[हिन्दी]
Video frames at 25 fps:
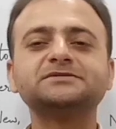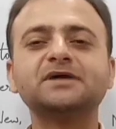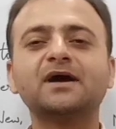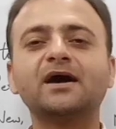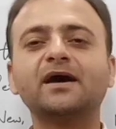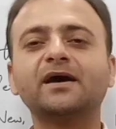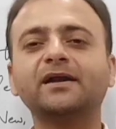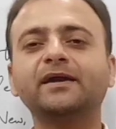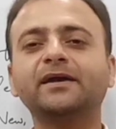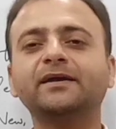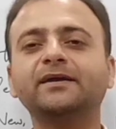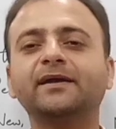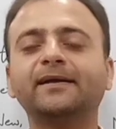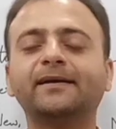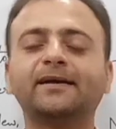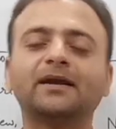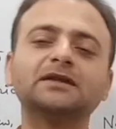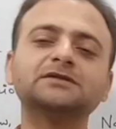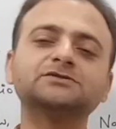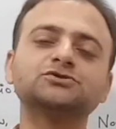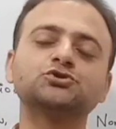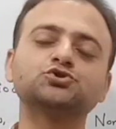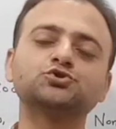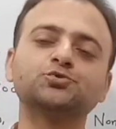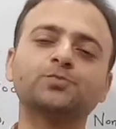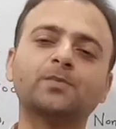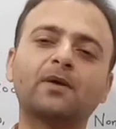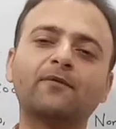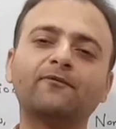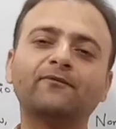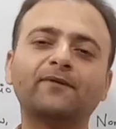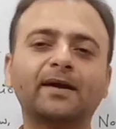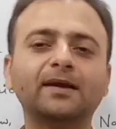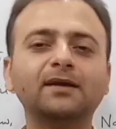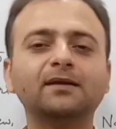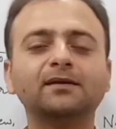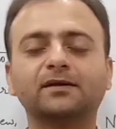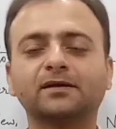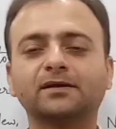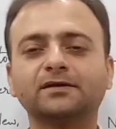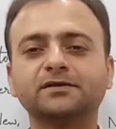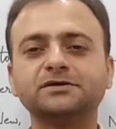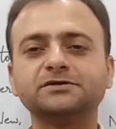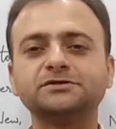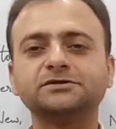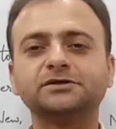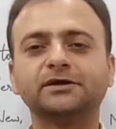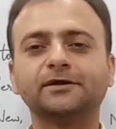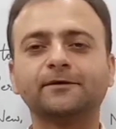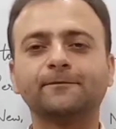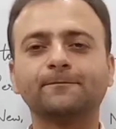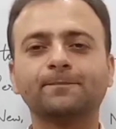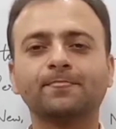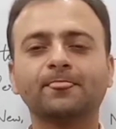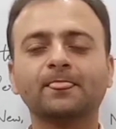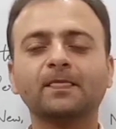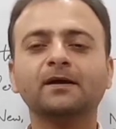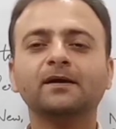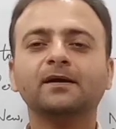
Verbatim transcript: सारी डिटेल्स उसमें आप फाइल कर दीजिए